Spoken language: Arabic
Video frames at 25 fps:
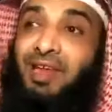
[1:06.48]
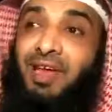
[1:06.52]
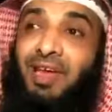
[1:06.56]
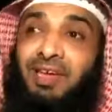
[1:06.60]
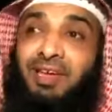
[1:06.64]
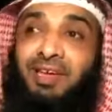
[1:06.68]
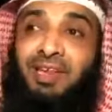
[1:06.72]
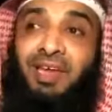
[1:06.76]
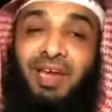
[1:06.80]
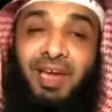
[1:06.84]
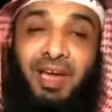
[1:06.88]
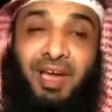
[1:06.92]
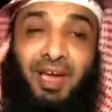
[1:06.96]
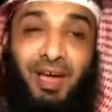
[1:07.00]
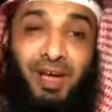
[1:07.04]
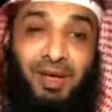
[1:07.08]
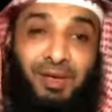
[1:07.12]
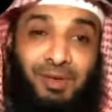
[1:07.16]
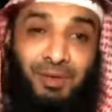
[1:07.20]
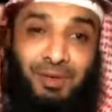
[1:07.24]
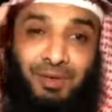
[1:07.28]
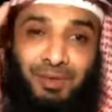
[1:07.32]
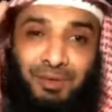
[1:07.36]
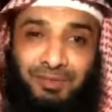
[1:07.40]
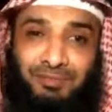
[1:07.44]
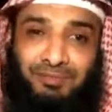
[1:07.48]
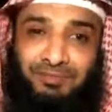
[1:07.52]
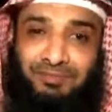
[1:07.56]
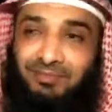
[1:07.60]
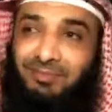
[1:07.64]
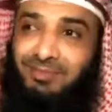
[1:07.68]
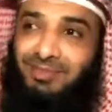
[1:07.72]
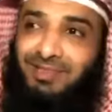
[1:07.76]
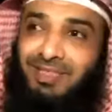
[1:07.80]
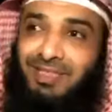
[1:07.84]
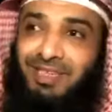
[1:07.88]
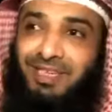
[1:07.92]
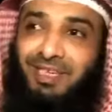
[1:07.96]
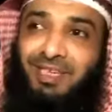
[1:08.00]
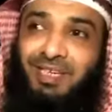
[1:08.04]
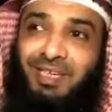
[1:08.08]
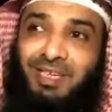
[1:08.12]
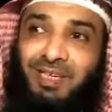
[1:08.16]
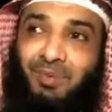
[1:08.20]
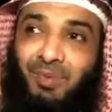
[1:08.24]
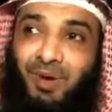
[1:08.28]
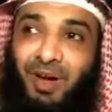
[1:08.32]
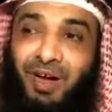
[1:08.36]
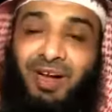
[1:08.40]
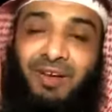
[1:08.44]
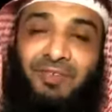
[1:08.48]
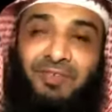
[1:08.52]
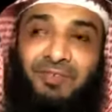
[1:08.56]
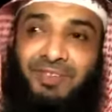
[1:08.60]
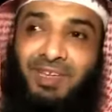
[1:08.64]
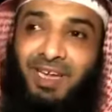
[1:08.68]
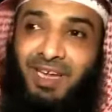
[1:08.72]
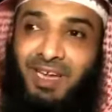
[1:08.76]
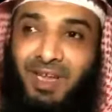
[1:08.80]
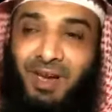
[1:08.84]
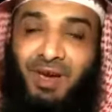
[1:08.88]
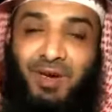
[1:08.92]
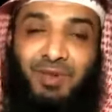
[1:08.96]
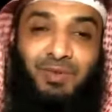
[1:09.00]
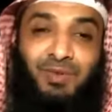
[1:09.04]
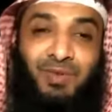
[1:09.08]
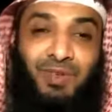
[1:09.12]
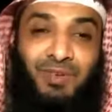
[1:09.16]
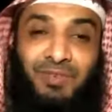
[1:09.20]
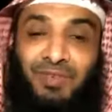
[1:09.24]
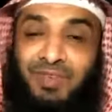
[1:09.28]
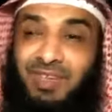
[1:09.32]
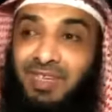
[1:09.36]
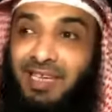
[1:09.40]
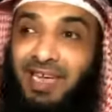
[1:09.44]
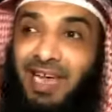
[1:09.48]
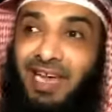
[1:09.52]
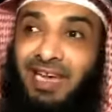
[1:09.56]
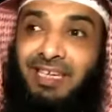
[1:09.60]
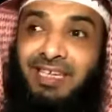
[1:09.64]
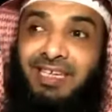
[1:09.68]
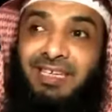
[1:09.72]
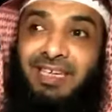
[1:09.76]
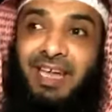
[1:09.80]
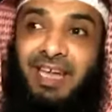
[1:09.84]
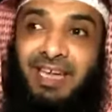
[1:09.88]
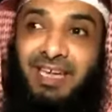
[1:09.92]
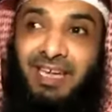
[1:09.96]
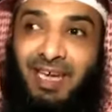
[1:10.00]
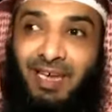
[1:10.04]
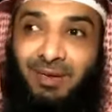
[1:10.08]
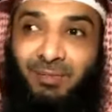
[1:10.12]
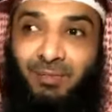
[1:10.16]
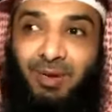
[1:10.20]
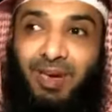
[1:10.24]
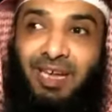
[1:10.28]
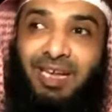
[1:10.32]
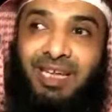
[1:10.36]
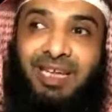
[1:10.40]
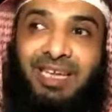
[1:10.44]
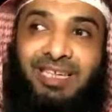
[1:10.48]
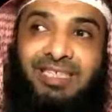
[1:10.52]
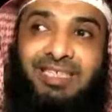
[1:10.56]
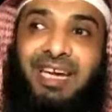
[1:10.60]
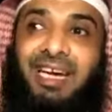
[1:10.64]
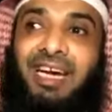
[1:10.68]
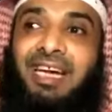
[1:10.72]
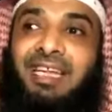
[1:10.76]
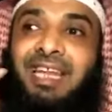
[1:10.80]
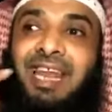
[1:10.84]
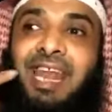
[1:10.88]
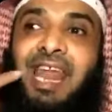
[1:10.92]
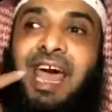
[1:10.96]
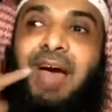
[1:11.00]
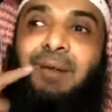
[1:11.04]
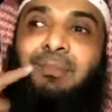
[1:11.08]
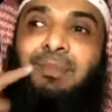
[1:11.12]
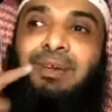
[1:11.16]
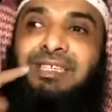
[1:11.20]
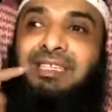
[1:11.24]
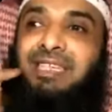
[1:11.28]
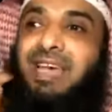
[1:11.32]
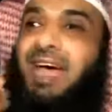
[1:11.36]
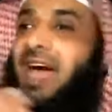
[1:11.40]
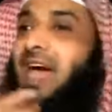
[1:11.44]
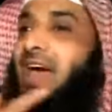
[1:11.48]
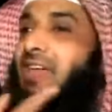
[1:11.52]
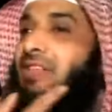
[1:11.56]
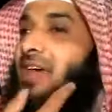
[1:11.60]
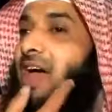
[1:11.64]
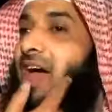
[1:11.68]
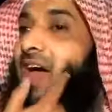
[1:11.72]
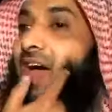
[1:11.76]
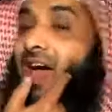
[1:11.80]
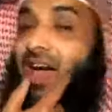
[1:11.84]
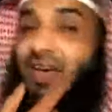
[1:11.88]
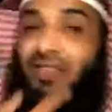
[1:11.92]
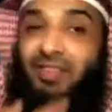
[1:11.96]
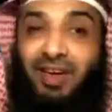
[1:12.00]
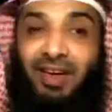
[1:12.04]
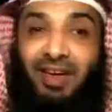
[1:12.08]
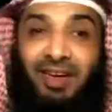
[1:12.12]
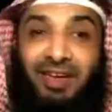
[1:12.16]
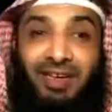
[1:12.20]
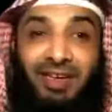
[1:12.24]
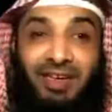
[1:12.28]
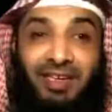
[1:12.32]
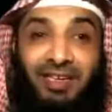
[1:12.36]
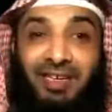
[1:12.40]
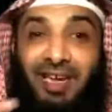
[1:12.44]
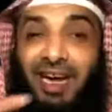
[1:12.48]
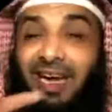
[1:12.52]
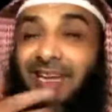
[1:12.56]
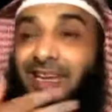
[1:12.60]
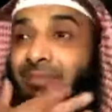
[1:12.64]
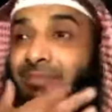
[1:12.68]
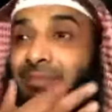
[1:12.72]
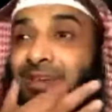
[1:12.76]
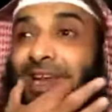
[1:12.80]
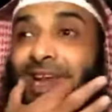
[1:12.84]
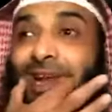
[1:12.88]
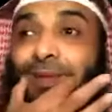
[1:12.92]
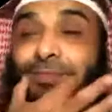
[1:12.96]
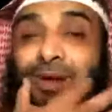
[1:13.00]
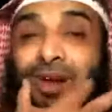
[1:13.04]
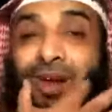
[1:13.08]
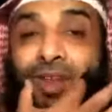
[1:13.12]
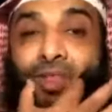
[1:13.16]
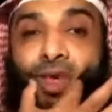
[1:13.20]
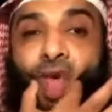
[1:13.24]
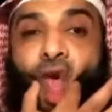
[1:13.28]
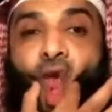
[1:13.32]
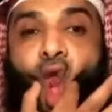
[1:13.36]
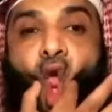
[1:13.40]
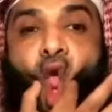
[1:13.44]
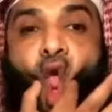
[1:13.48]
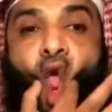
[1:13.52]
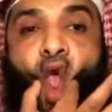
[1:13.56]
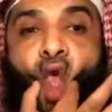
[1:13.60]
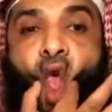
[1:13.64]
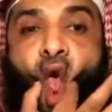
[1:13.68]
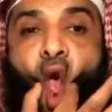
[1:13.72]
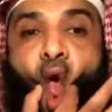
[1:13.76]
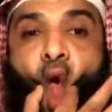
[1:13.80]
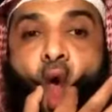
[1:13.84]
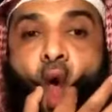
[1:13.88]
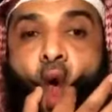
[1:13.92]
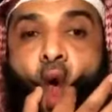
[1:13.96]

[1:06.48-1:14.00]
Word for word: لا اله غيره اني وقفت على رجل في العنايه المركزه قد لامس هذا هذا يعني من المرقين كذا